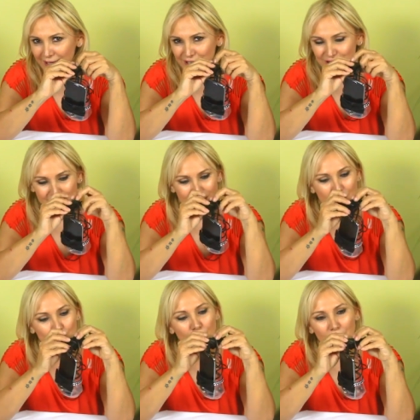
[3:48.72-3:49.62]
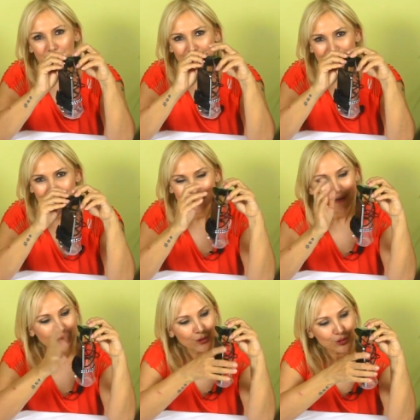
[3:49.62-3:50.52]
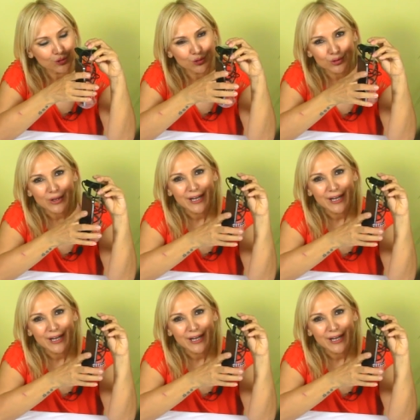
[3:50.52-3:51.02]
İşte bu aparatı alıyorsunuz,